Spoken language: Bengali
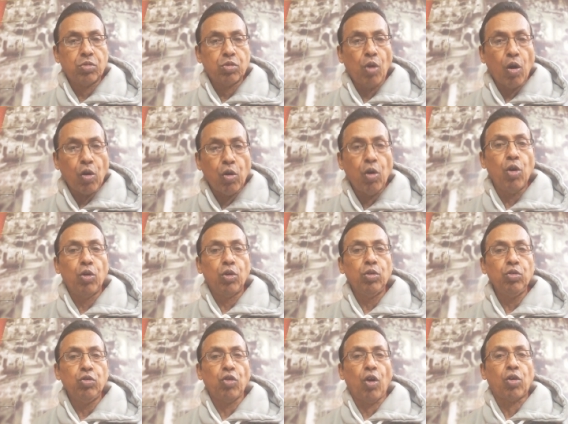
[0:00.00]
তখন
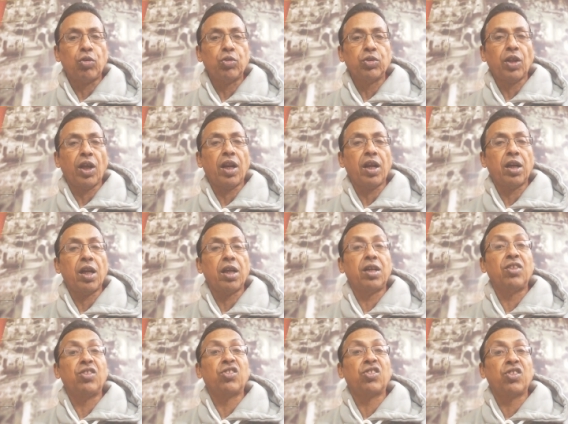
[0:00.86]
যখন তারা
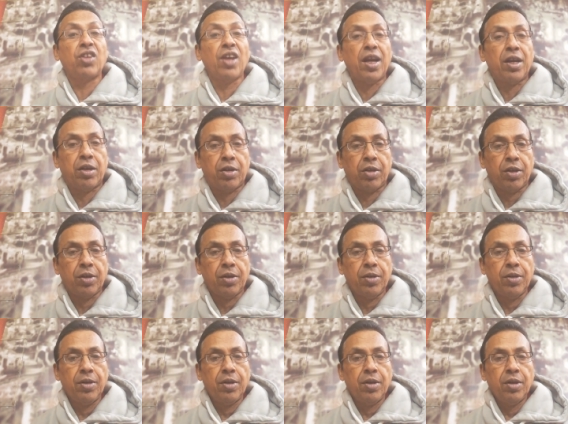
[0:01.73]
নাকি সেট
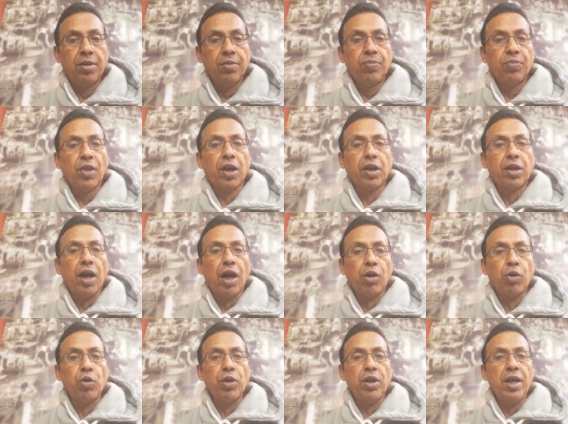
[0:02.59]
তার
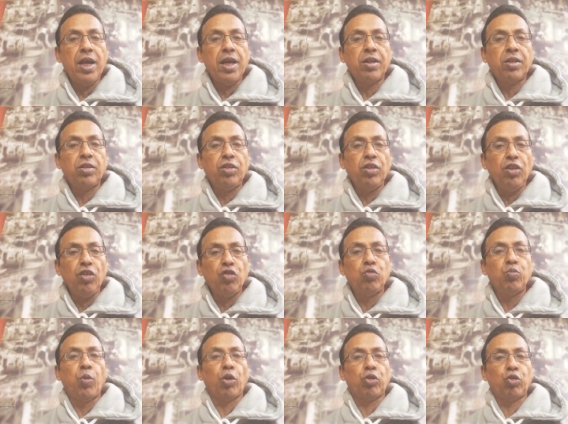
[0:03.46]
কারণ
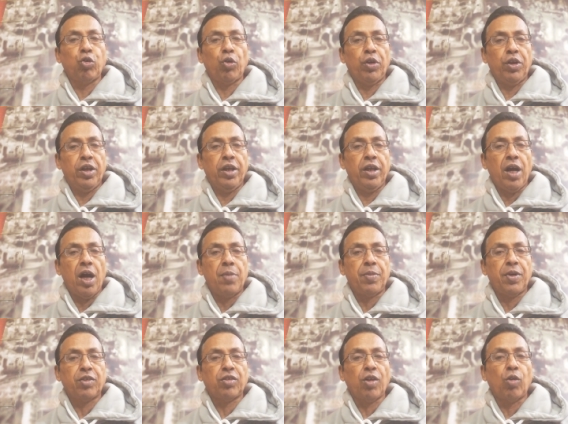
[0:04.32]
একত্রিশ বছরে
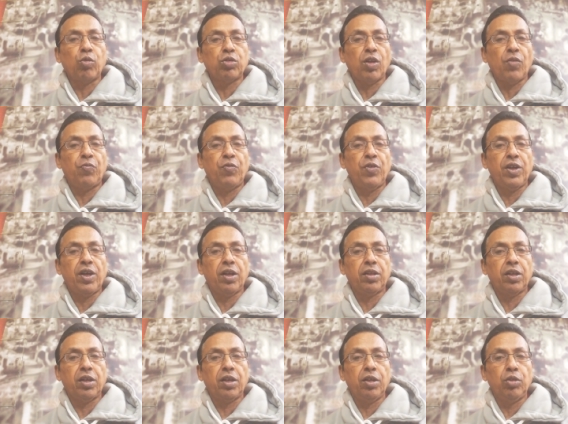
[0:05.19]
আমরা সাউথ
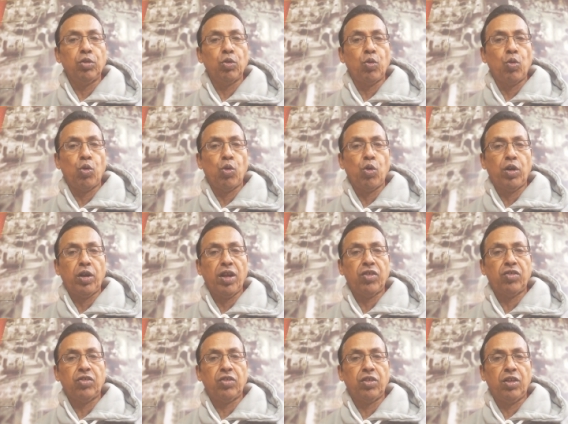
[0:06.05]
আফ্রিকাতে কিন্তু কোনো
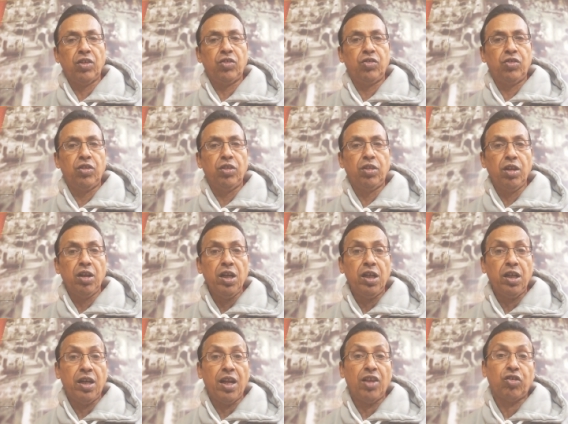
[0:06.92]
টেস্ট সিরিজ
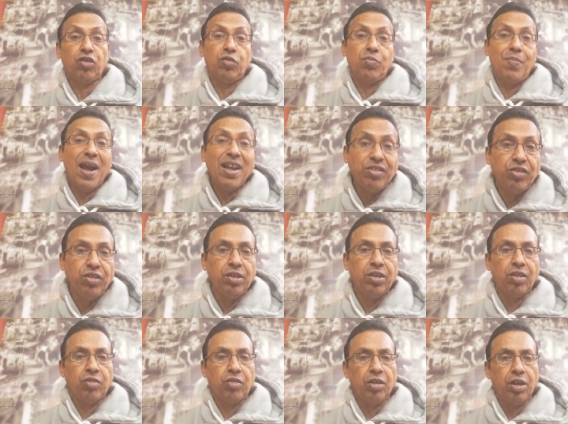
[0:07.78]
জিতিনি টেস্ট ম্যাচ
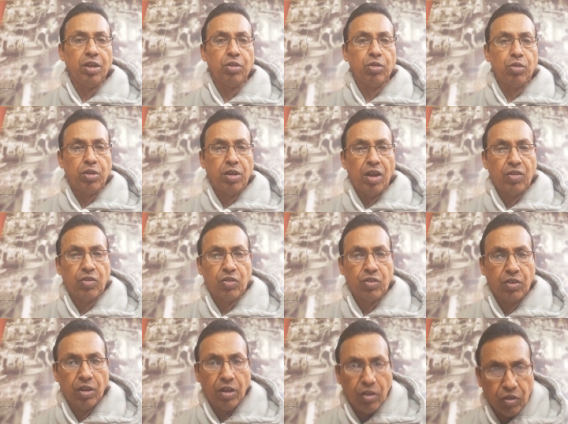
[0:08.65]
জিতেছি কিন্তু
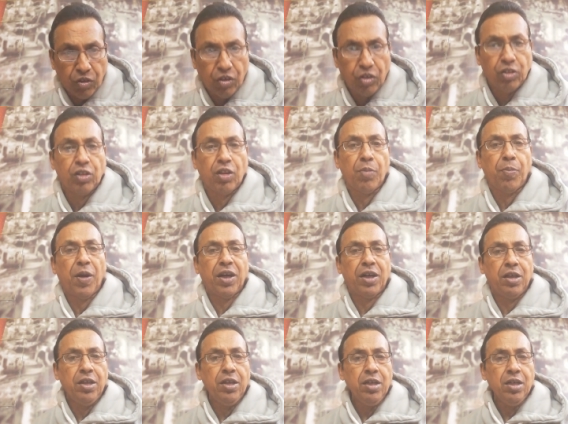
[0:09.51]
টেস্ট সিরিজ জিততে
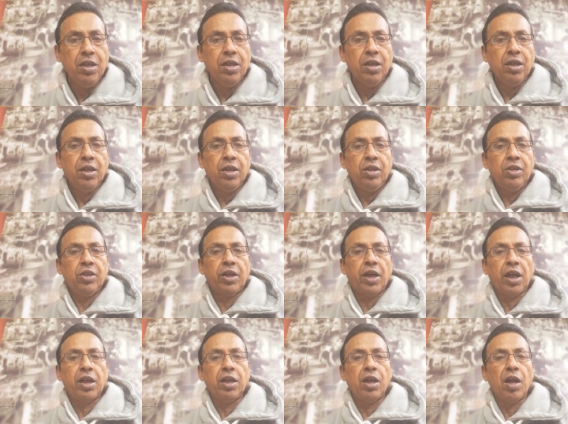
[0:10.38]
পারিনি
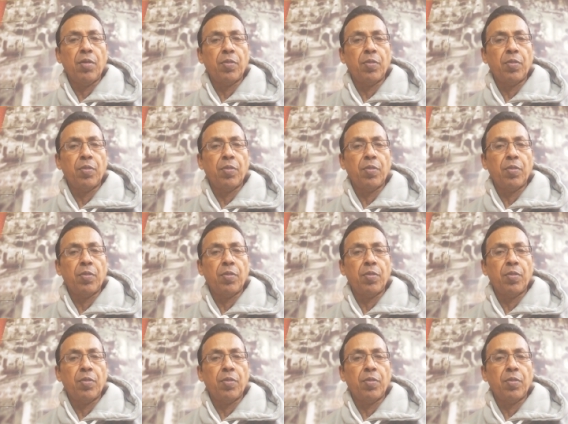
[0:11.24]
যেটা কিনা